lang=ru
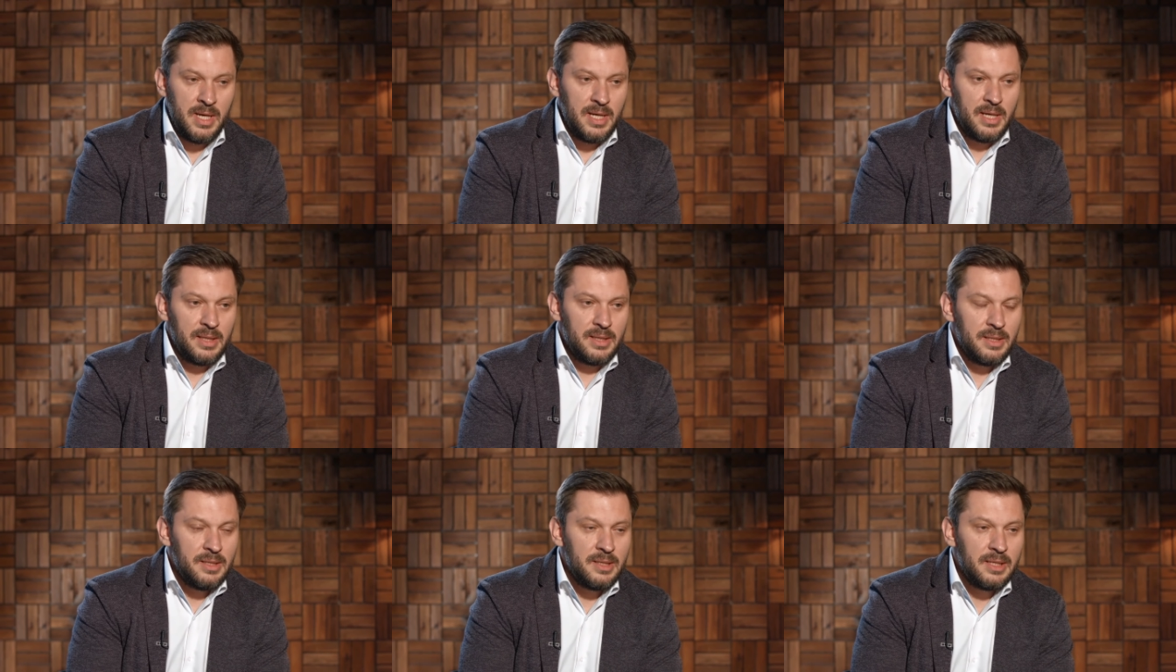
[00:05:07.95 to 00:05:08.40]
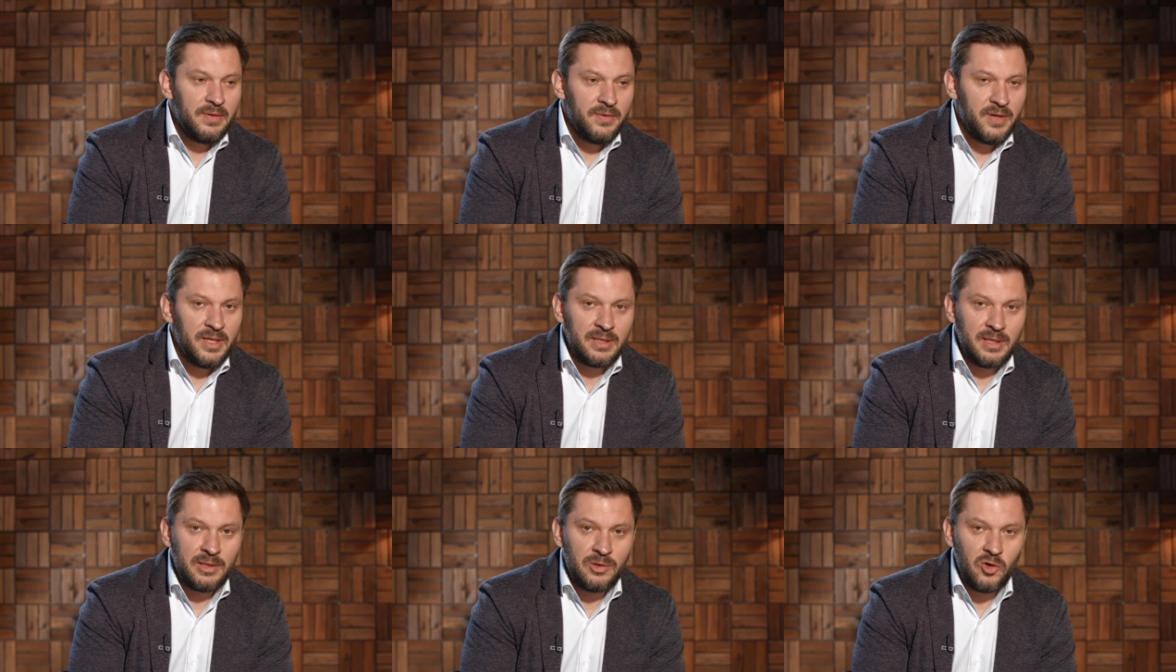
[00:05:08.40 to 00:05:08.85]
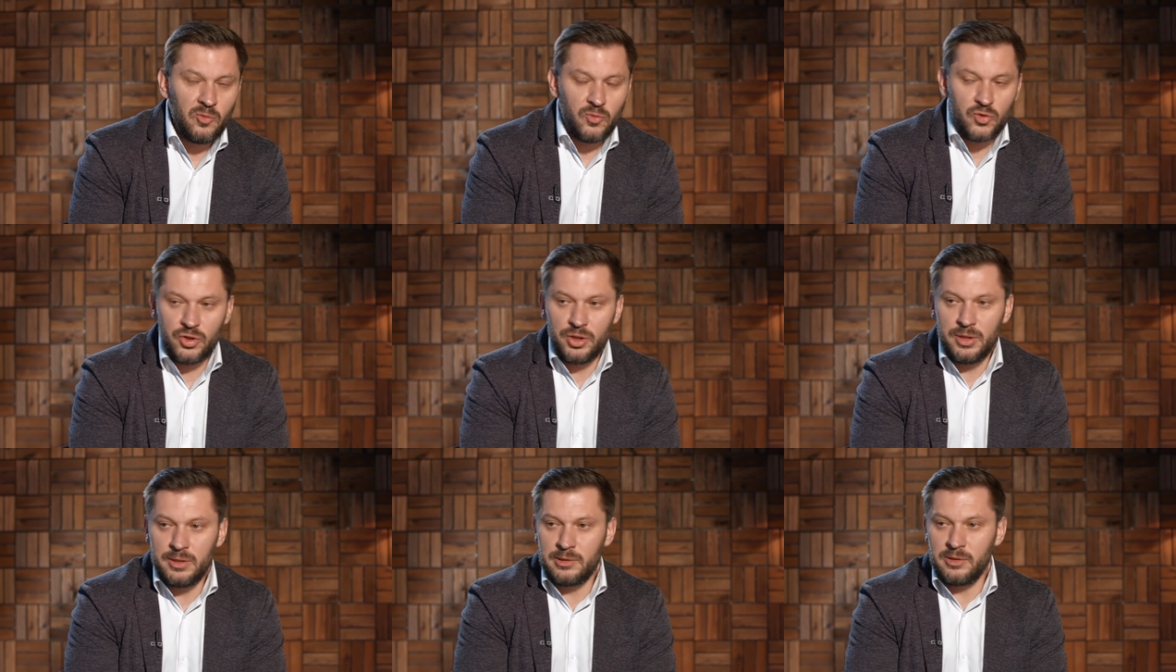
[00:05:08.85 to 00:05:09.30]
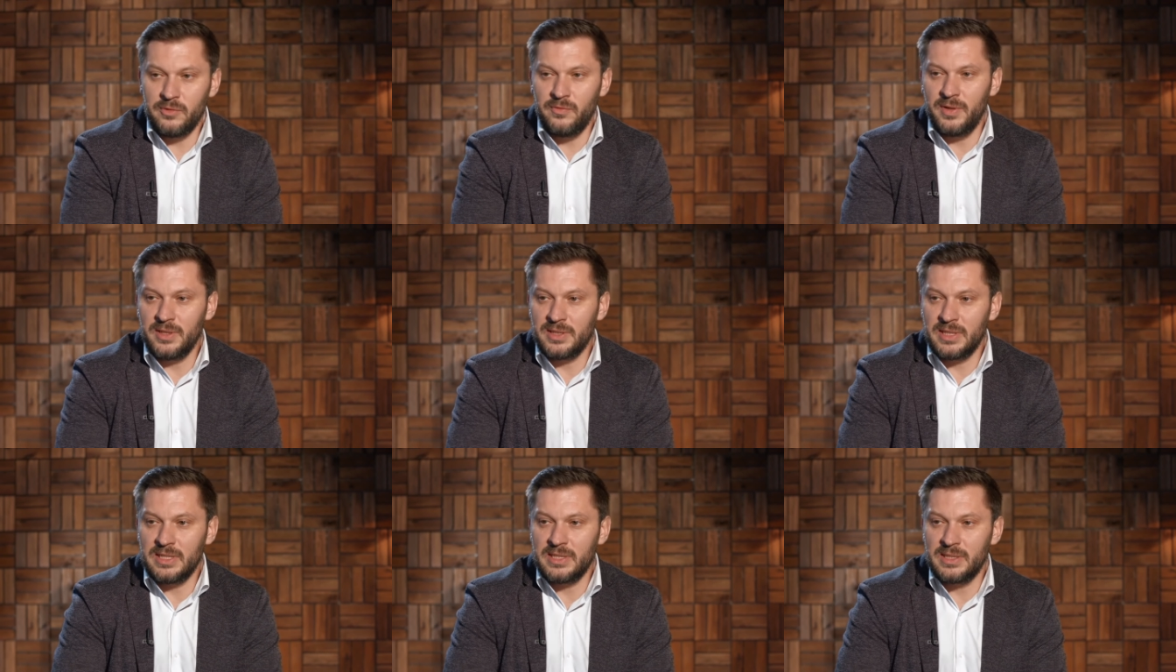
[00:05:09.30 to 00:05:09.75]
Это не говорит о том, что если у
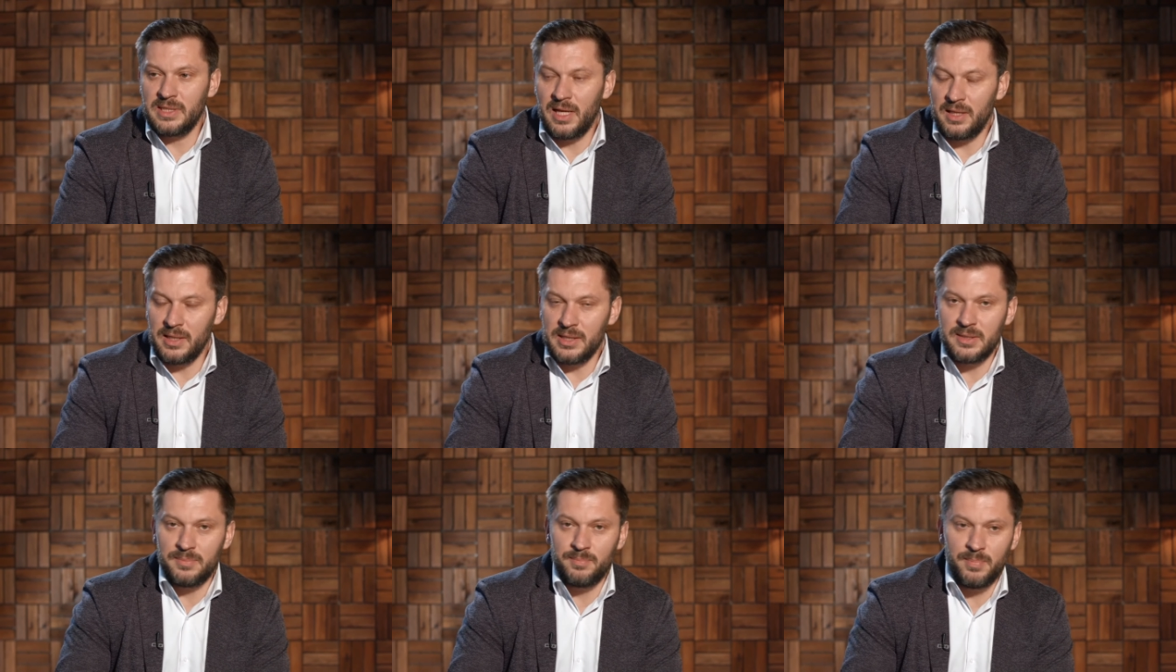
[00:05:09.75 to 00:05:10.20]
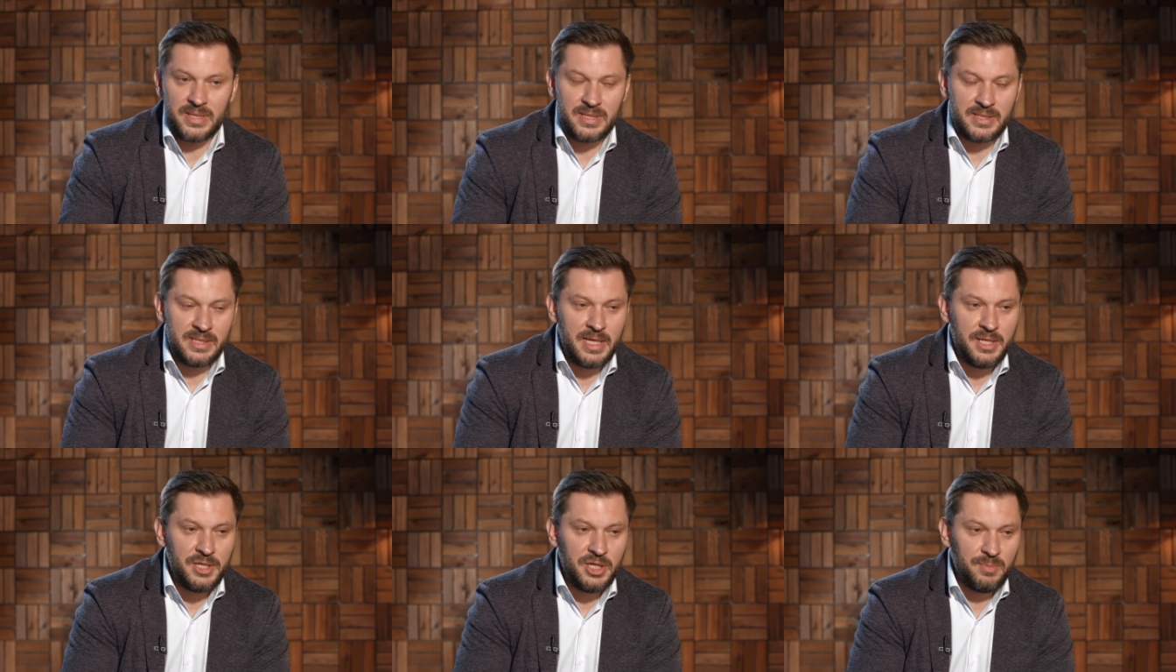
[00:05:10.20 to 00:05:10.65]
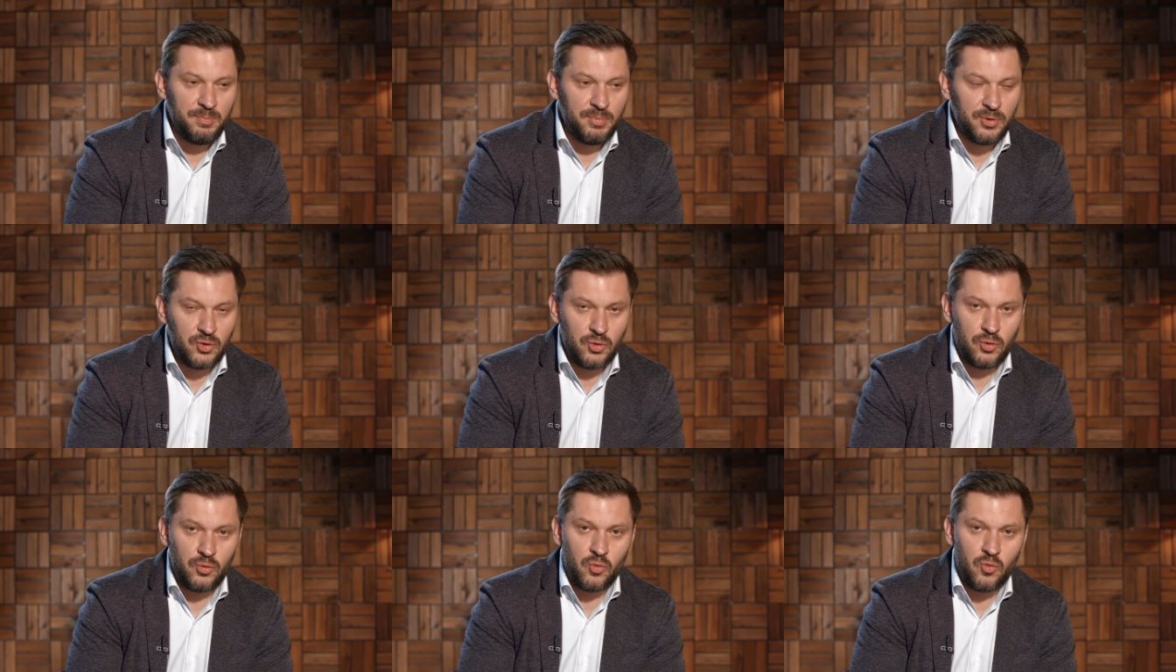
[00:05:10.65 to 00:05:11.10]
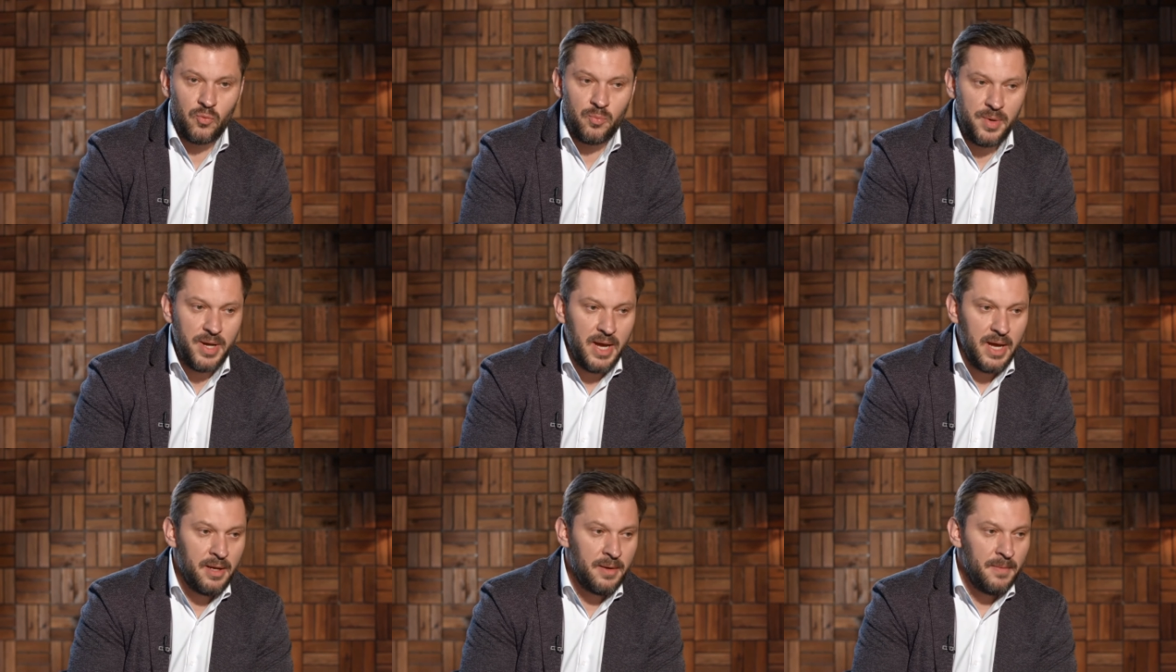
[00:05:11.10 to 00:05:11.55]
вас осталось последних 500
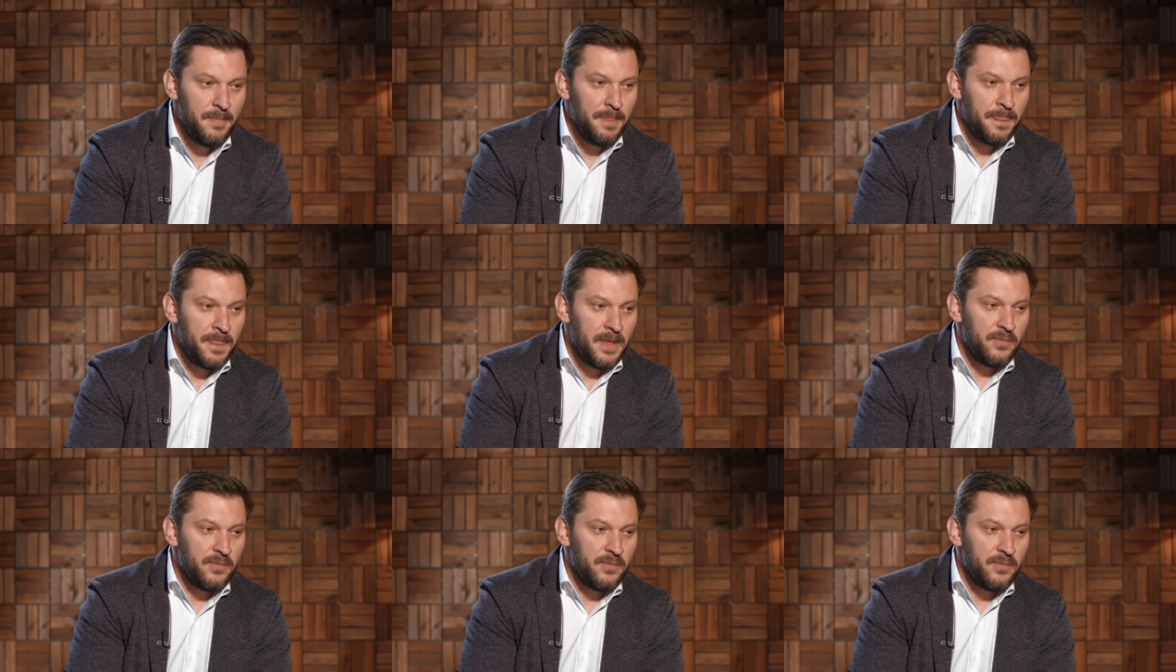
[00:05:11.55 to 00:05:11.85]
рублей,